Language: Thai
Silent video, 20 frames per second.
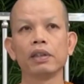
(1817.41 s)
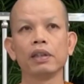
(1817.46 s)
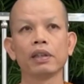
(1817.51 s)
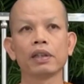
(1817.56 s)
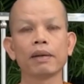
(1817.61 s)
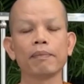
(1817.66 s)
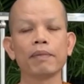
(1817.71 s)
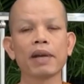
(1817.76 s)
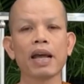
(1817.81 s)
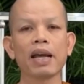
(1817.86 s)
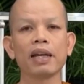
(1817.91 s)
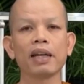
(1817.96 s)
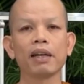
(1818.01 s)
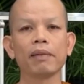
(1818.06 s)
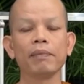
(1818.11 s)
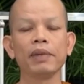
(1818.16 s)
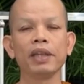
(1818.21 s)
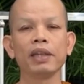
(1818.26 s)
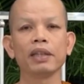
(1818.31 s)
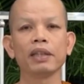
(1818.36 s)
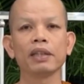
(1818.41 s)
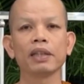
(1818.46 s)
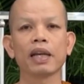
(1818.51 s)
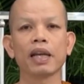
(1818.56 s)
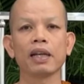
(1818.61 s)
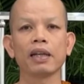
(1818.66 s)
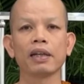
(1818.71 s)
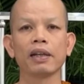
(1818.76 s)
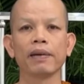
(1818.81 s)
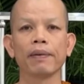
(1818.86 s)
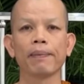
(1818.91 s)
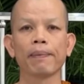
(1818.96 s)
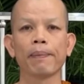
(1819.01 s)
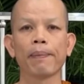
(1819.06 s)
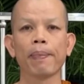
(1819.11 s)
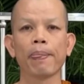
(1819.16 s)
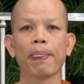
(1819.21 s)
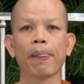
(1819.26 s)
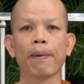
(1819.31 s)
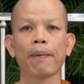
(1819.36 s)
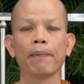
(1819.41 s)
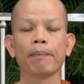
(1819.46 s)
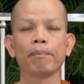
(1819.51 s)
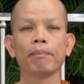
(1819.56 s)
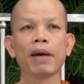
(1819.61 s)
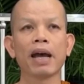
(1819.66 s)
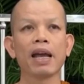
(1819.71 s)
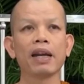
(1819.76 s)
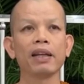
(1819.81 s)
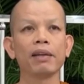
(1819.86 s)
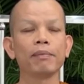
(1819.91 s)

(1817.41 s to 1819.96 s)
นี่กำลังกับมีคือกันบ้า